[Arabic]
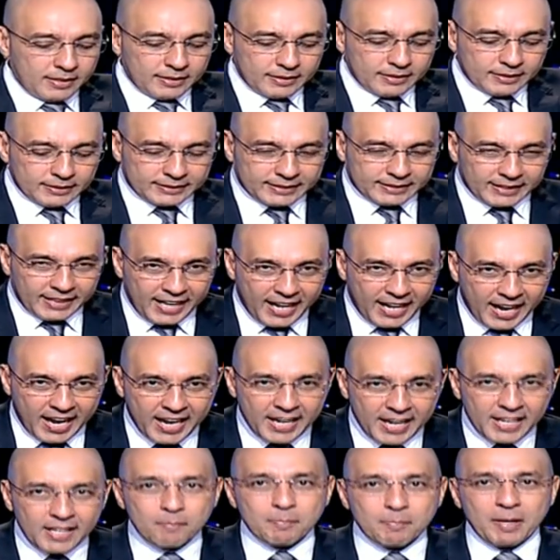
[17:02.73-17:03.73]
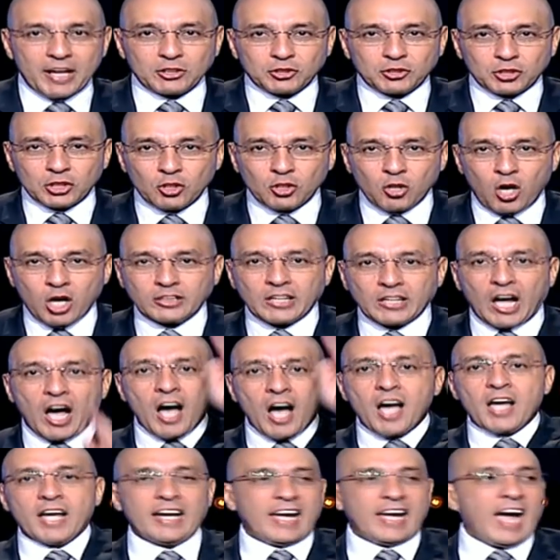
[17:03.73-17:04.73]
سي اي ب 20 نقطة
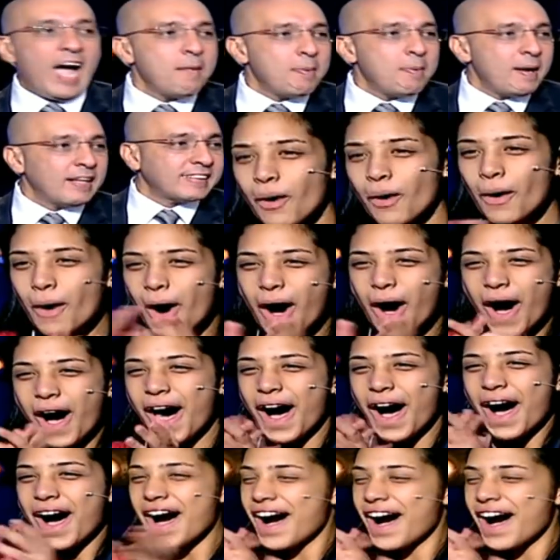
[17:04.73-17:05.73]
إجابة صحيحة